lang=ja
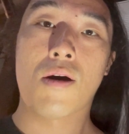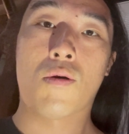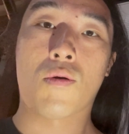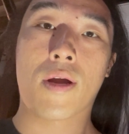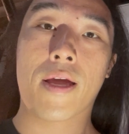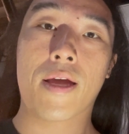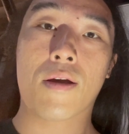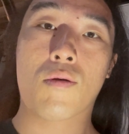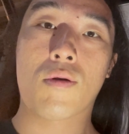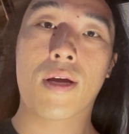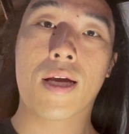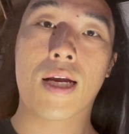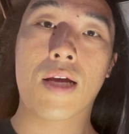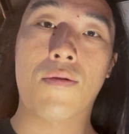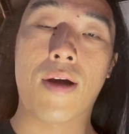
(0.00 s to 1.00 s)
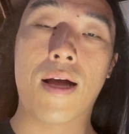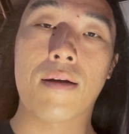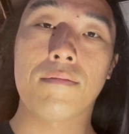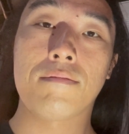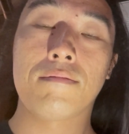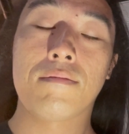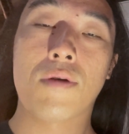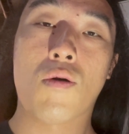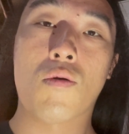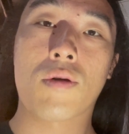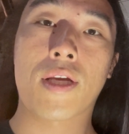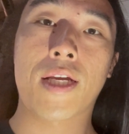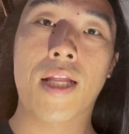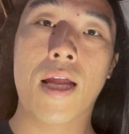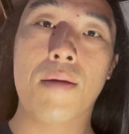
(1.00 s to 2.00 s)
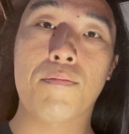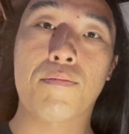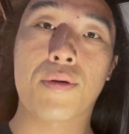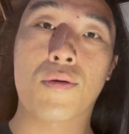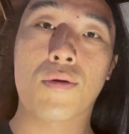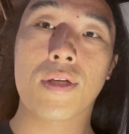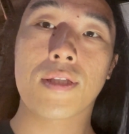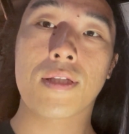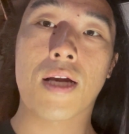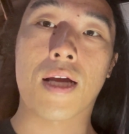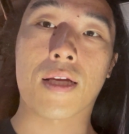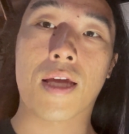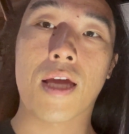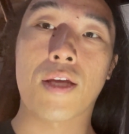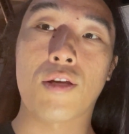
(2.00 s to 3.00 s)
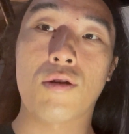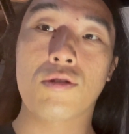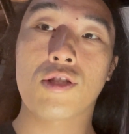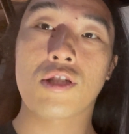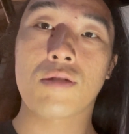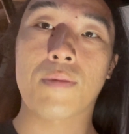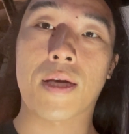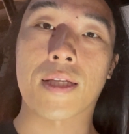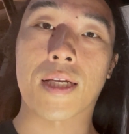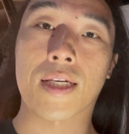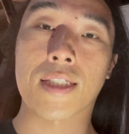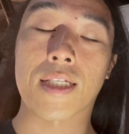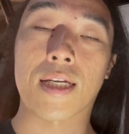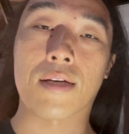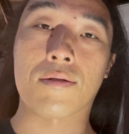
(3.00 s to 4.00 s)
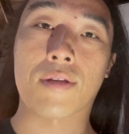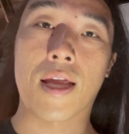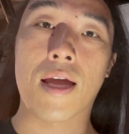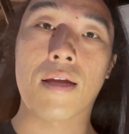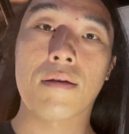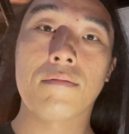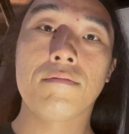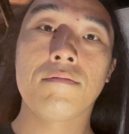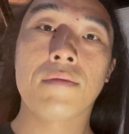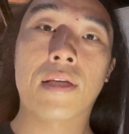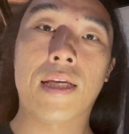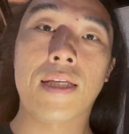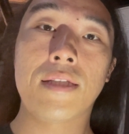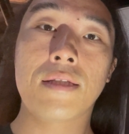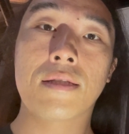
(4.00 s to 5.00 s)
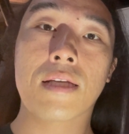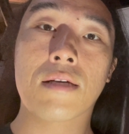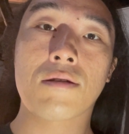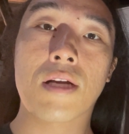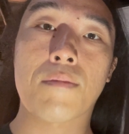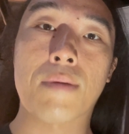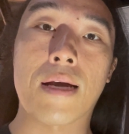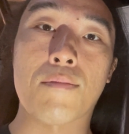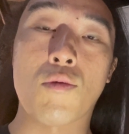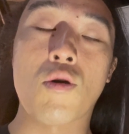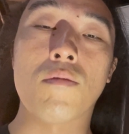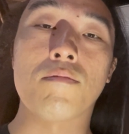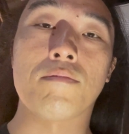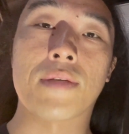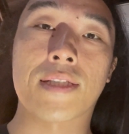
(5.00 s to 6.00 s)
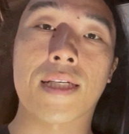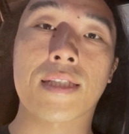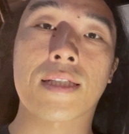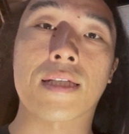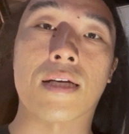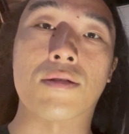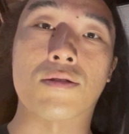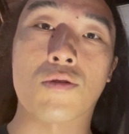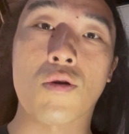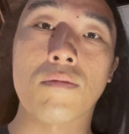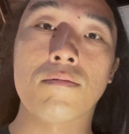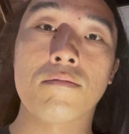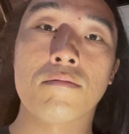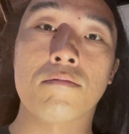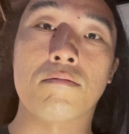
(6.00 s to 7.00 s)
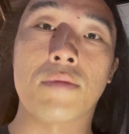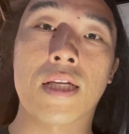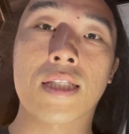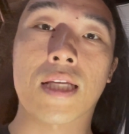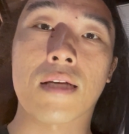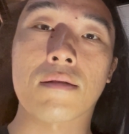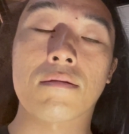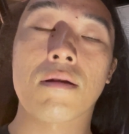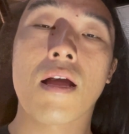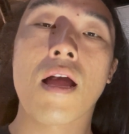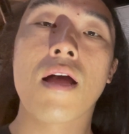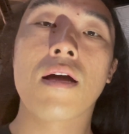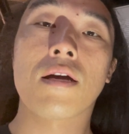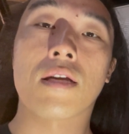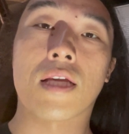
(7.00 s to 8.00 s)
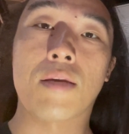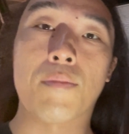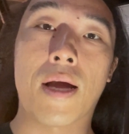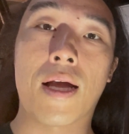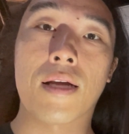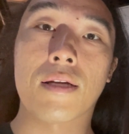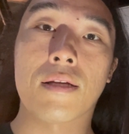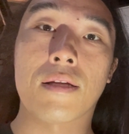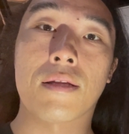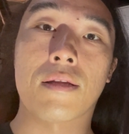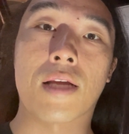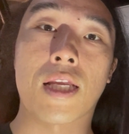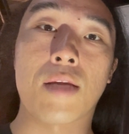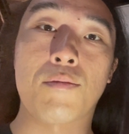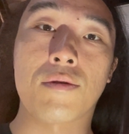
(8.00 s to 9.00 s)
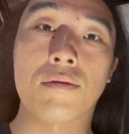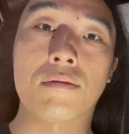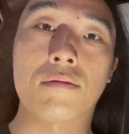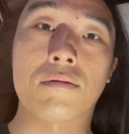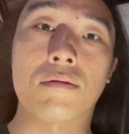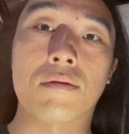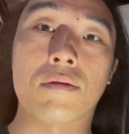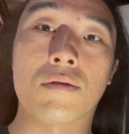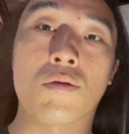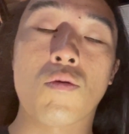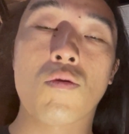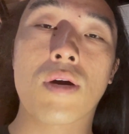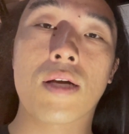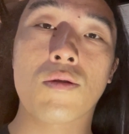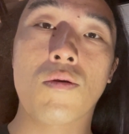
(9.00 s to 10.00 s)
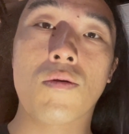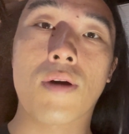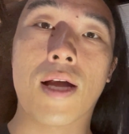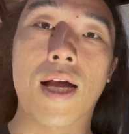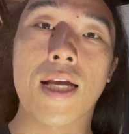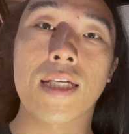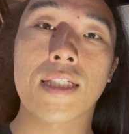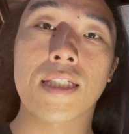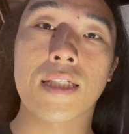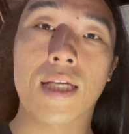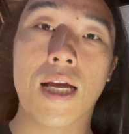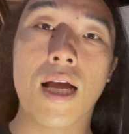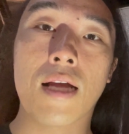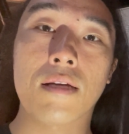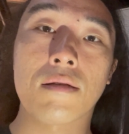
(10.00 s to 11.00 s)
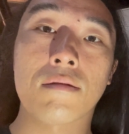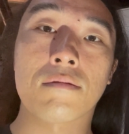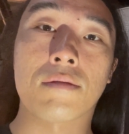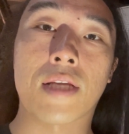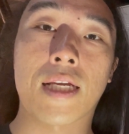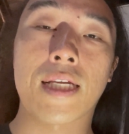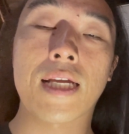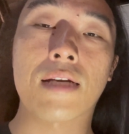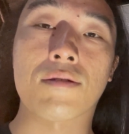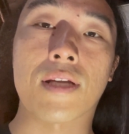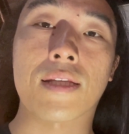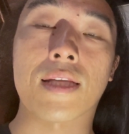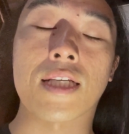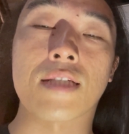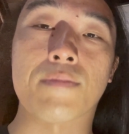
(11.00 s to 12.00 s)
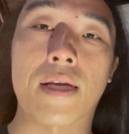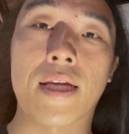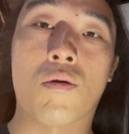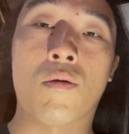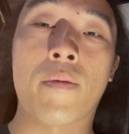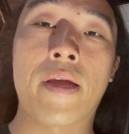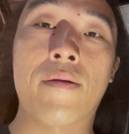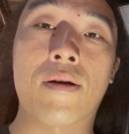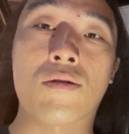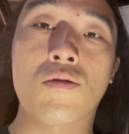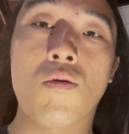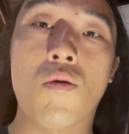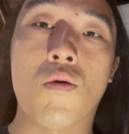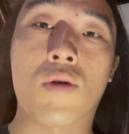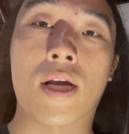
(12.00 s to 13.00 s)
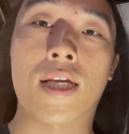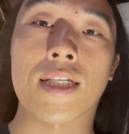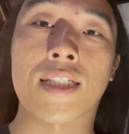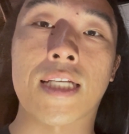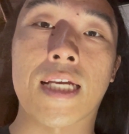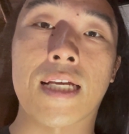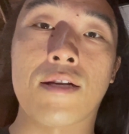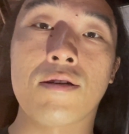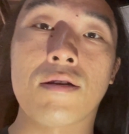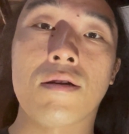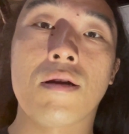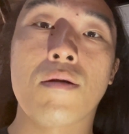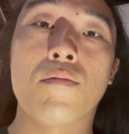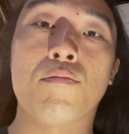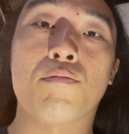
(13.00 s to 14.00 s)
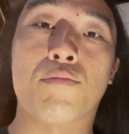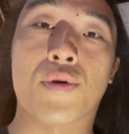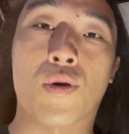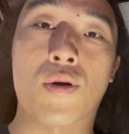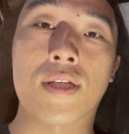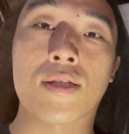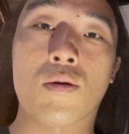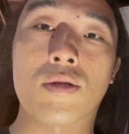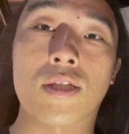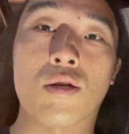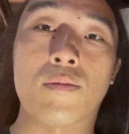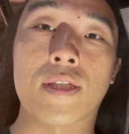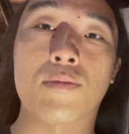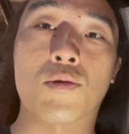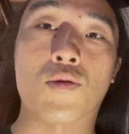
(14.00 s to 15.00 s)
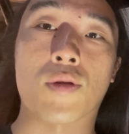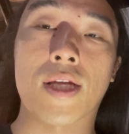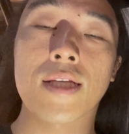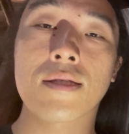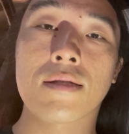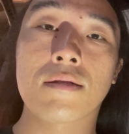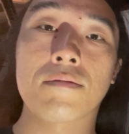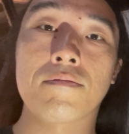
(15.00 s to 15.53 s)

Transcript: 俺これからは本気でプロレスラー兼 YouTuber だけじゃなくてインスタグラマーも目指しちゃうぞ皆さん今何分動画の配信ができなくなってしまいご迷惑をおかけしているプロレス王子の光本です